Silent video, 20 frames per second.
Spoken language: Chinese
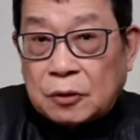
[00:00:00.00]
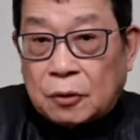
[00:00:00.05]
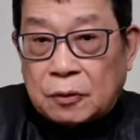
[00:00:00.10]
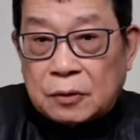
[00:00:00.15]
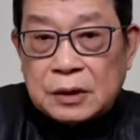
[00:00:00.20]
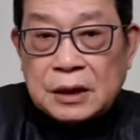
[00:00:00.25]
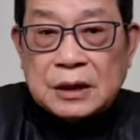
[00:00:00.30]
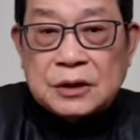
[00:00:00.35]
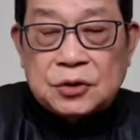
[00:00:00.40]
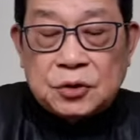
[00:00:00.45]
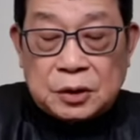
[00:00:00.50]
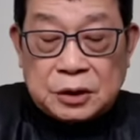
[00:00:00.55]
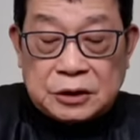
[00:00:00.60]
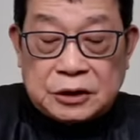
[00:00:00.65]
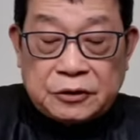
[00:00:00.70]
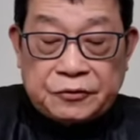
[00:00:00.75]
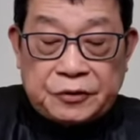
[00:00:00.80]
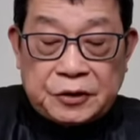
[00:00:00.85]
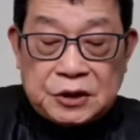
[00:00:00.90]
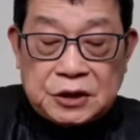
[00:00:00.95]
同呢？做了一
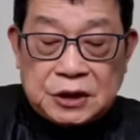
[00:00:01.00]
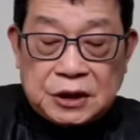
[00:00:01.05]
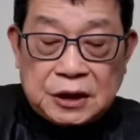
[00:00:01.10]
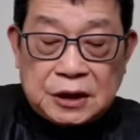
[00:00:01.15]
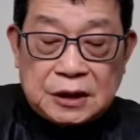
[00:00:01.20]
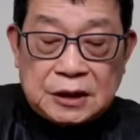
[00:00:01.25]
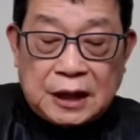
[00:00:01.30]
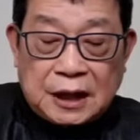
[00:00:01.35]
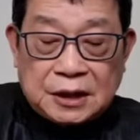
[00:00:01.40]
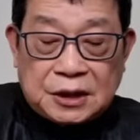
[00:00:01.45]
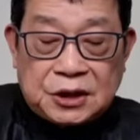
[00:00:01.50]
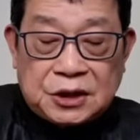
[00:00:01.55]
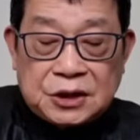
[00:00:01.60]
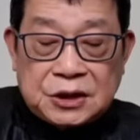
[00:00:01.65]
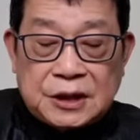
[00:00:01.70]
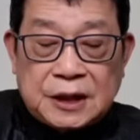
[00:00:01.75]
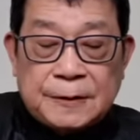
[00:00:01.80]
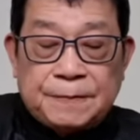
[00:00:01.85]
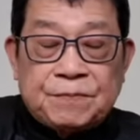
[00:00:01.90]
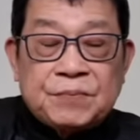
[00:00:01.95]
些分析，大体
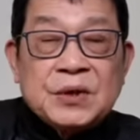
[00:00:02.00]
上，